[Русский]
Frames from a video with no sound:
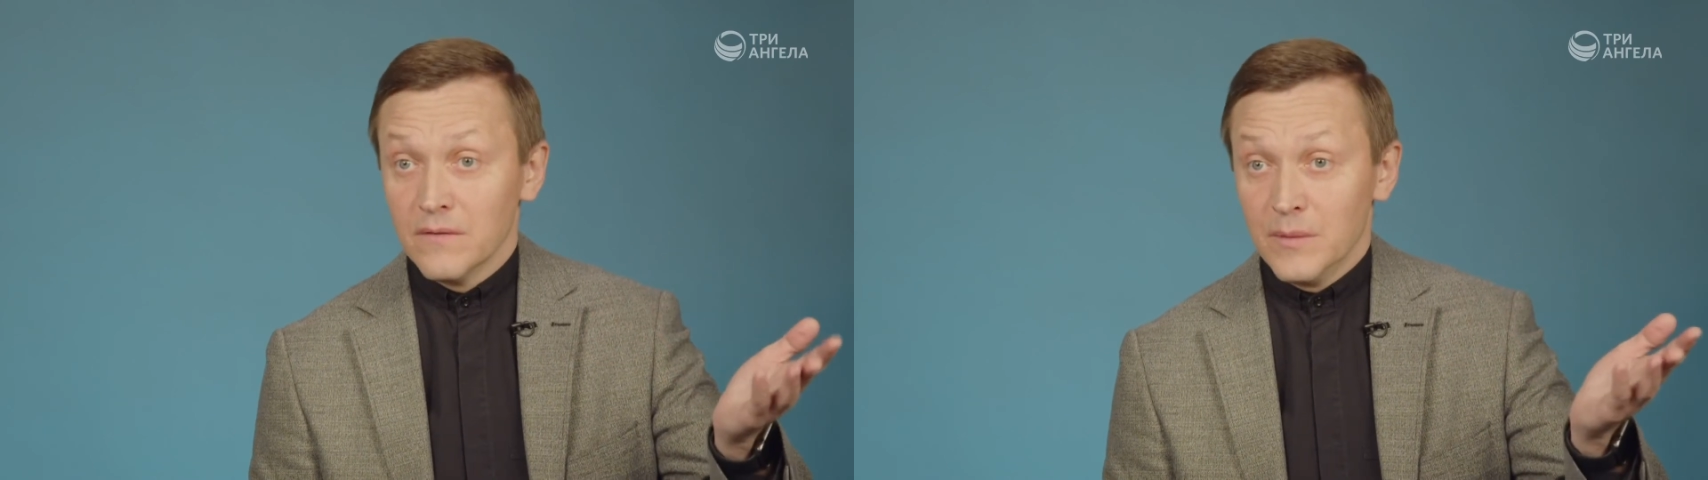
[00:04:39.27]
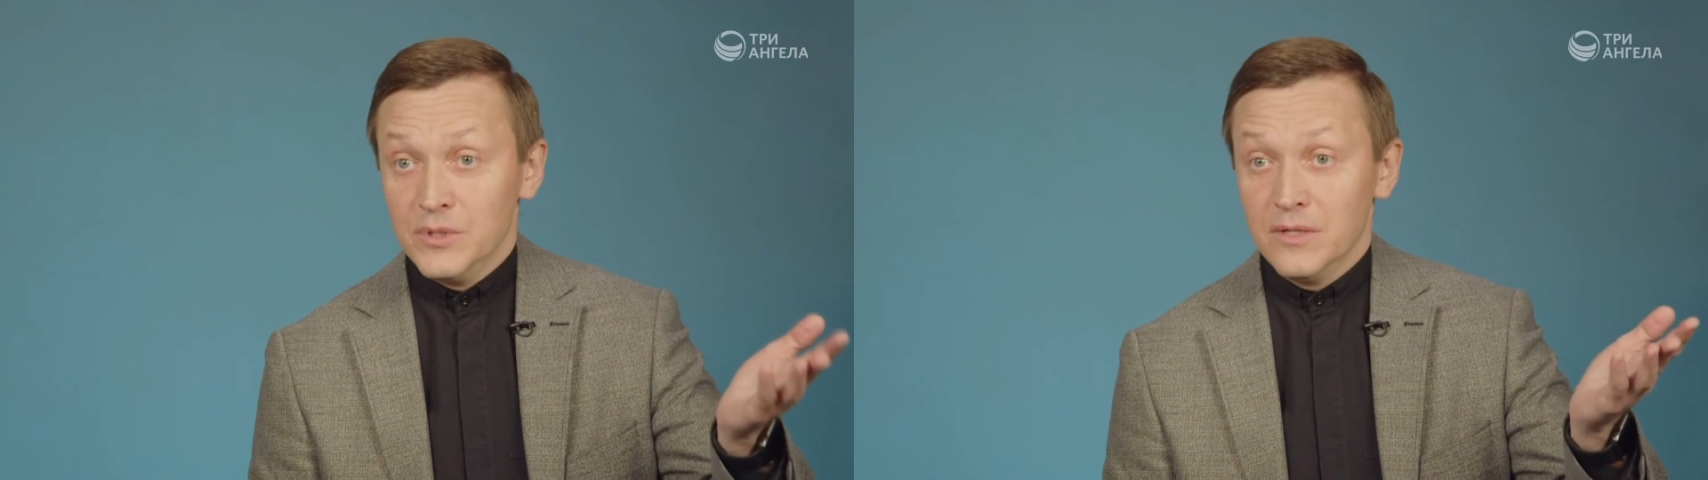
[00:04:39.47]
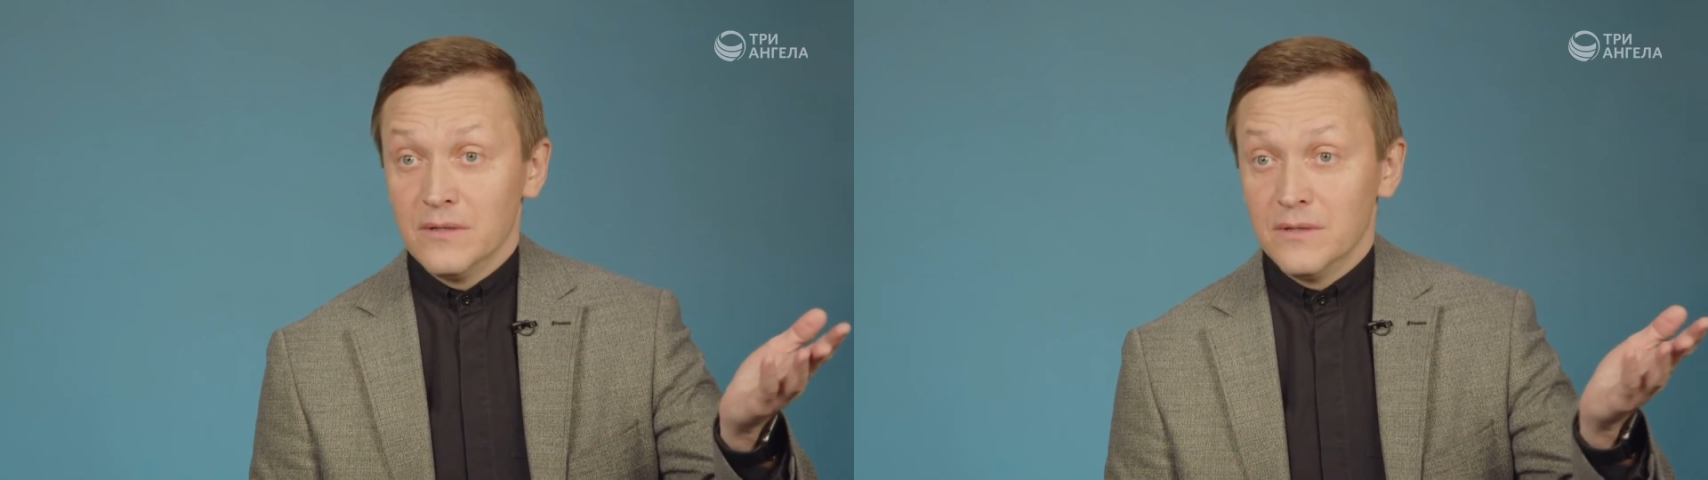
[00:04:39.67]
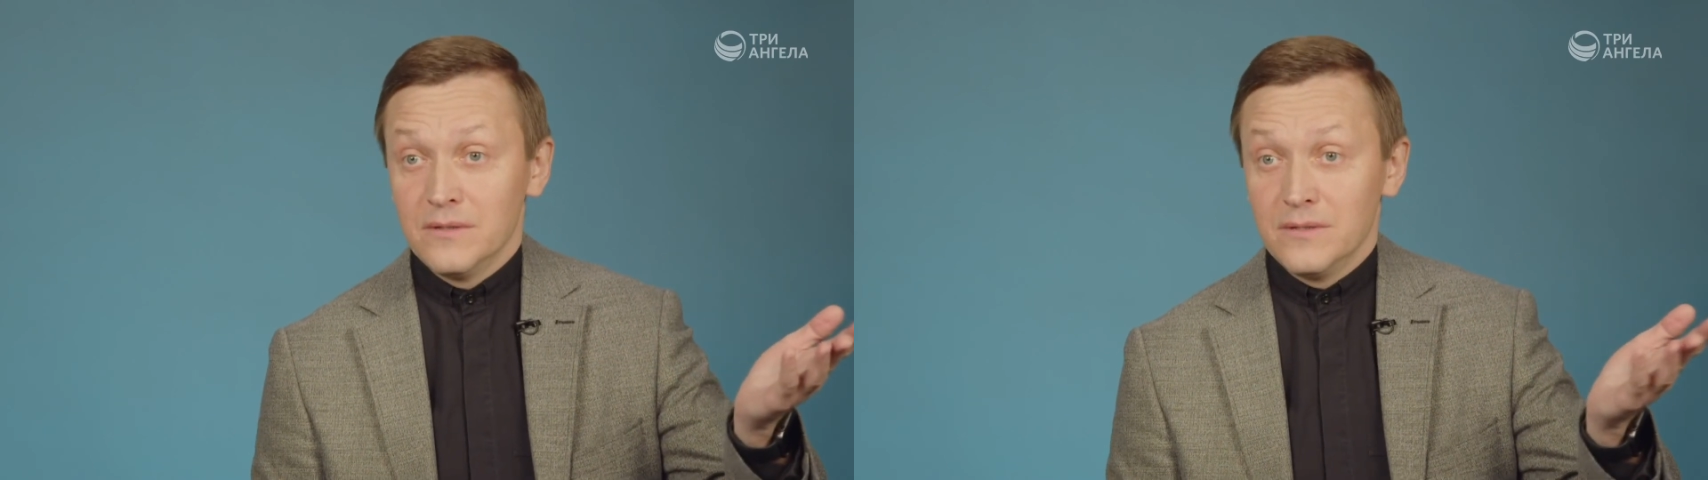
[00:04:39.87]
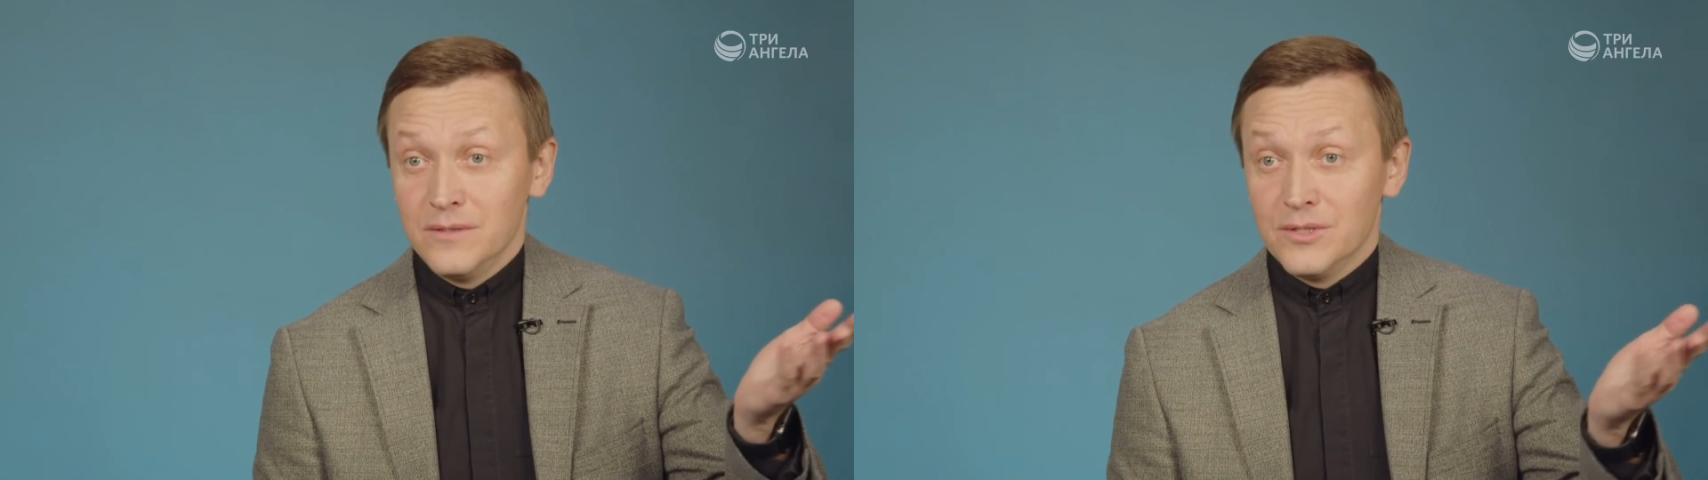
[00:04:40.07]
вообще
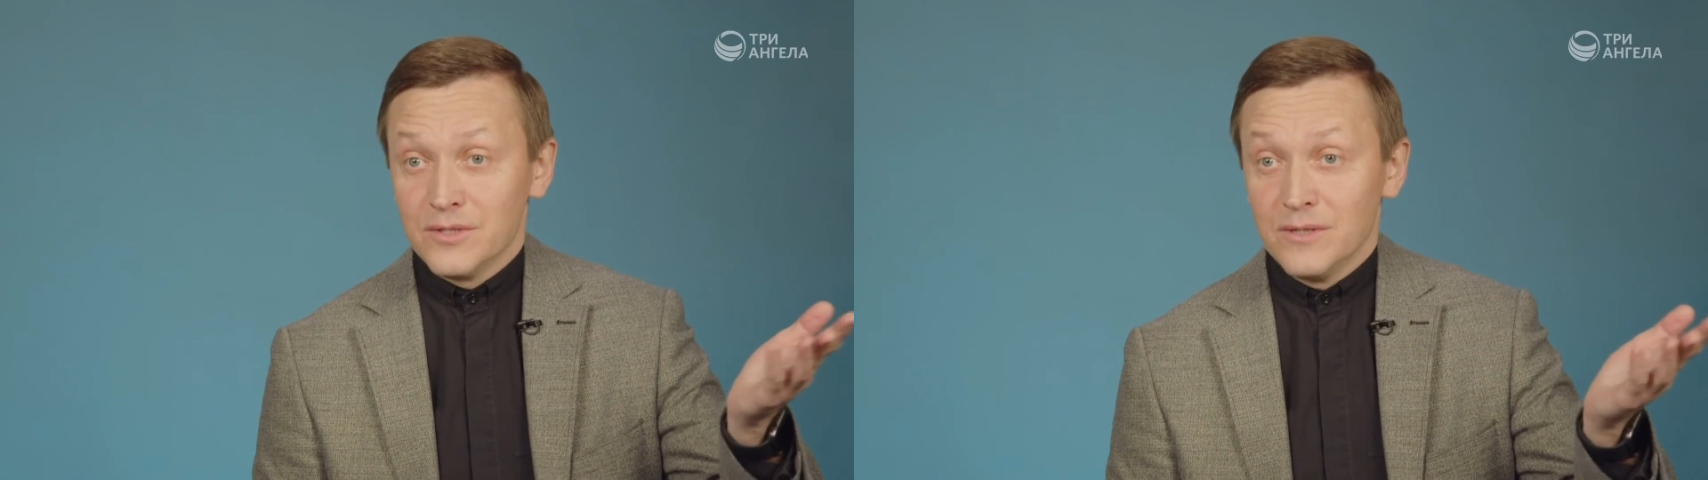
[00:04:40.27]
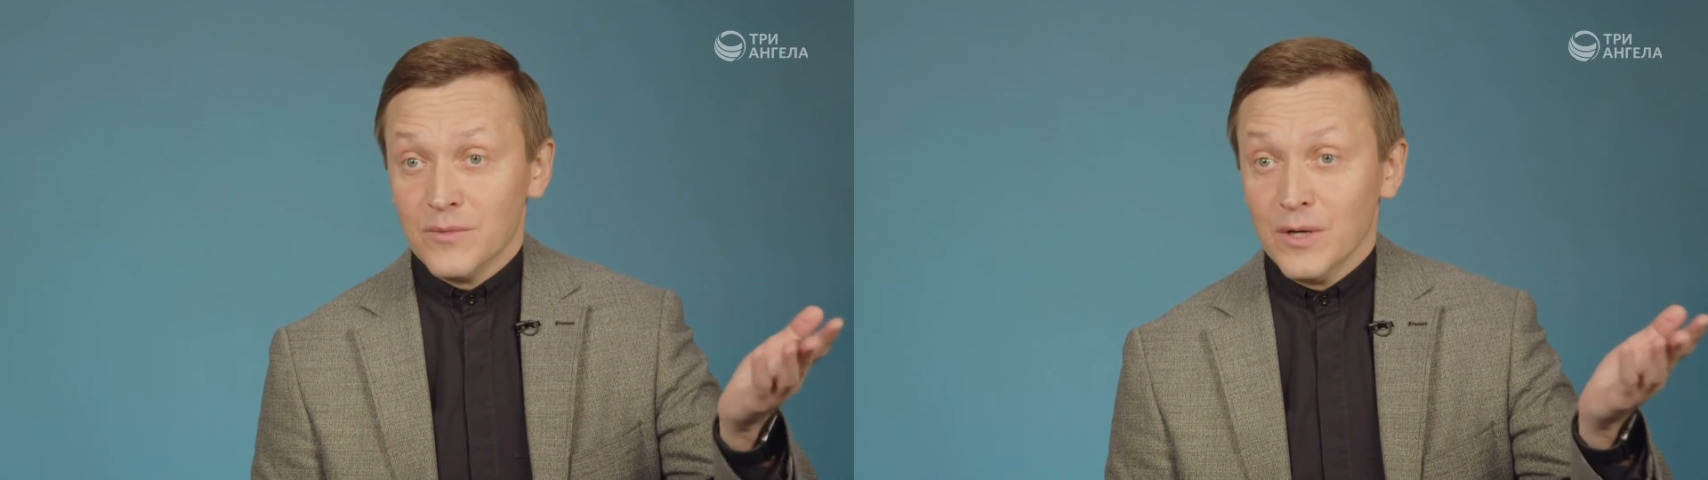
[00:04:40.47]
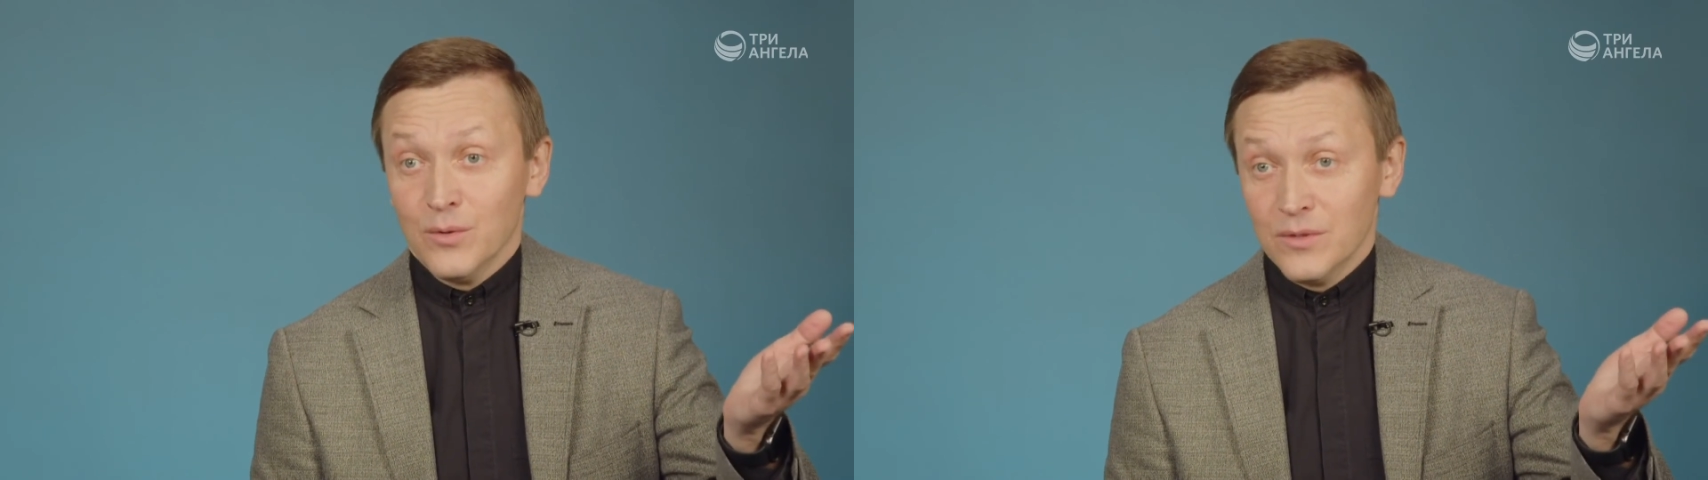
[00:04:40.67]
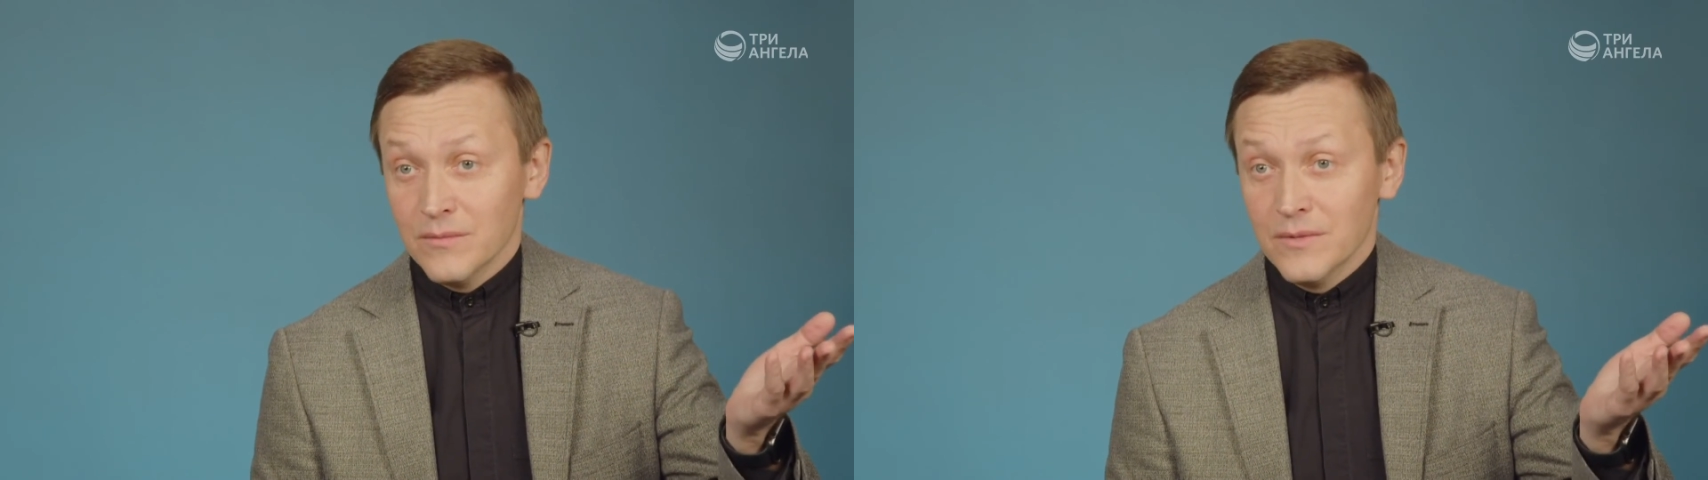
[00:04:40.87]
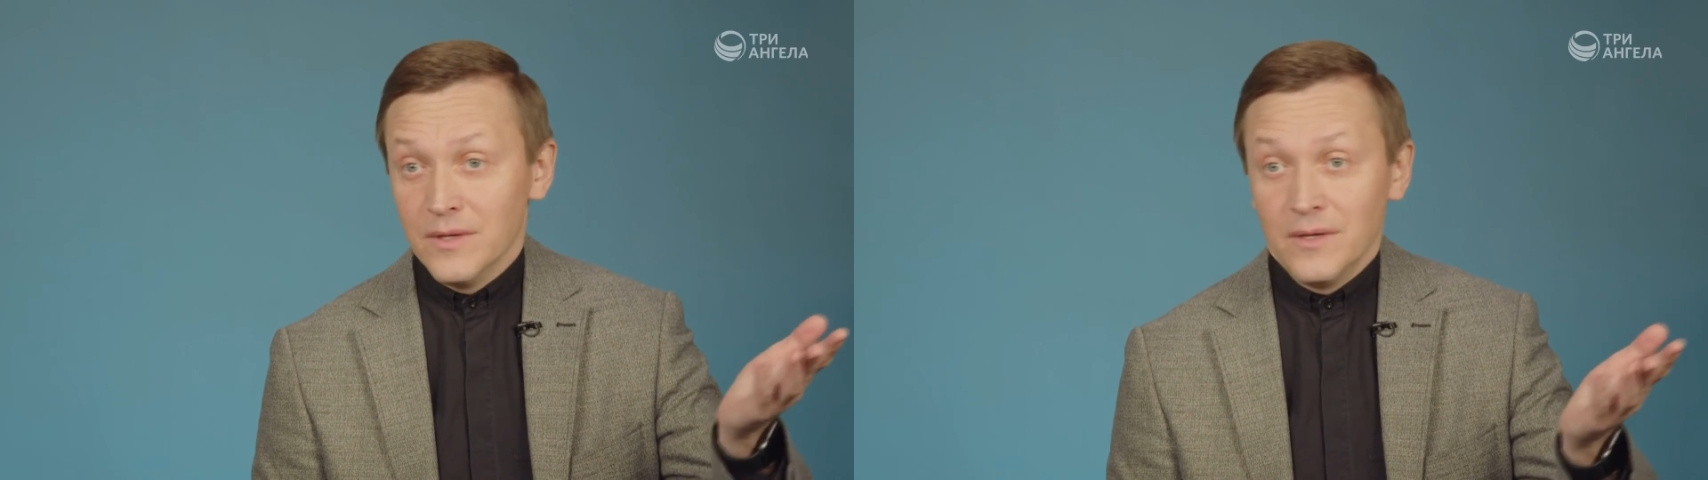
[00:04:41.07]
языческим народом,